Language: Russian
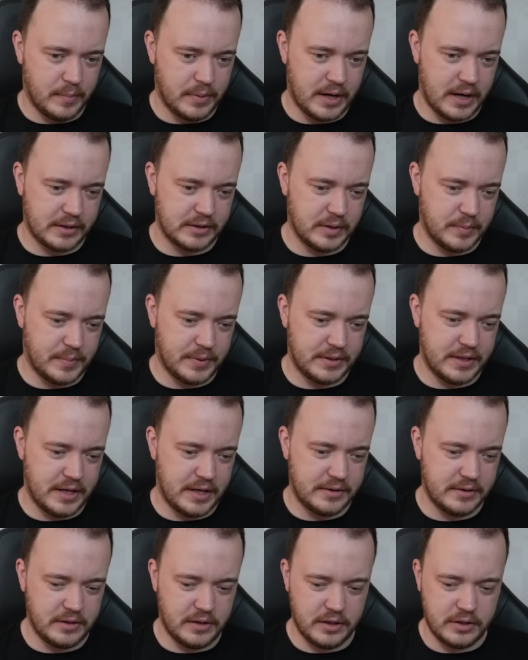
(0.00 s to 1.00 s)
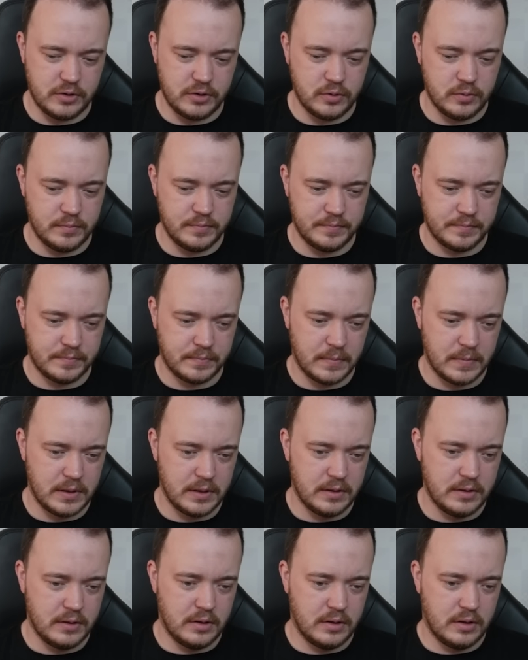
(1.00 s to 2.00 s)
прак нападает на ладью,
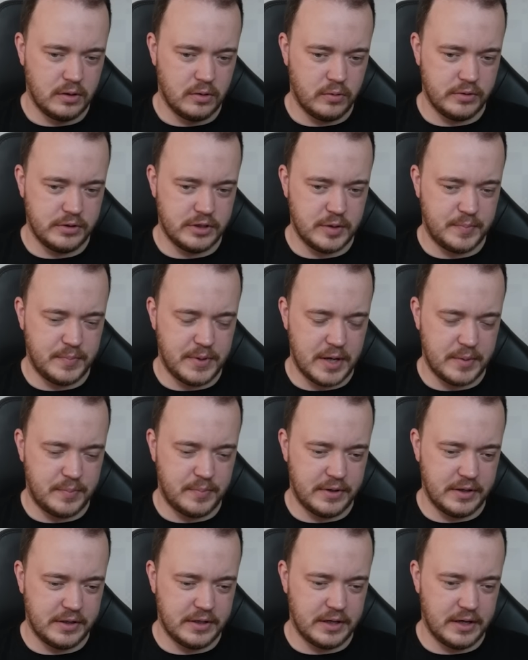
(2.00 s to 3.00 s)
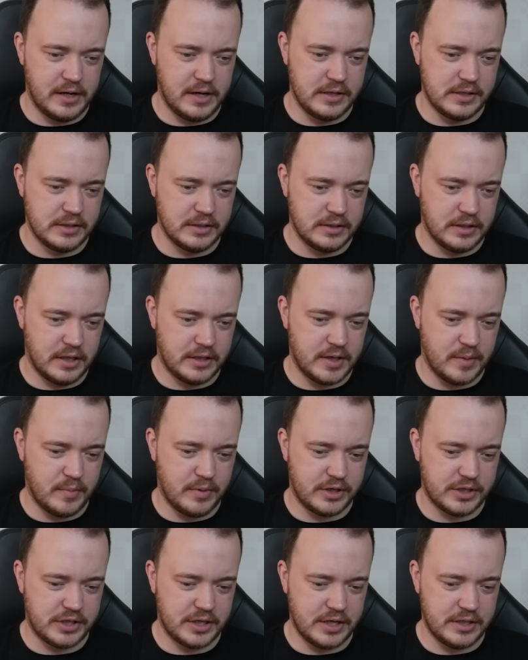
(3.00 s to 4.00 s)
конь c5 перекрылись, ладья
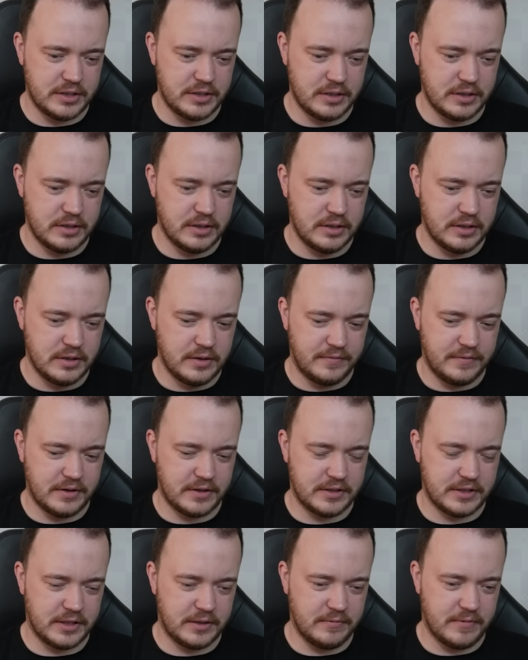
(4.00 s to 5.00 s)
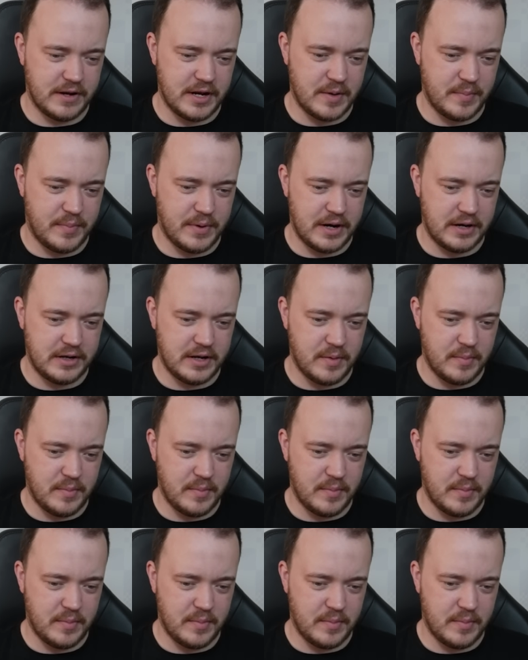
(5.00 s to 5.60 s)
b6, ферзь c2 напали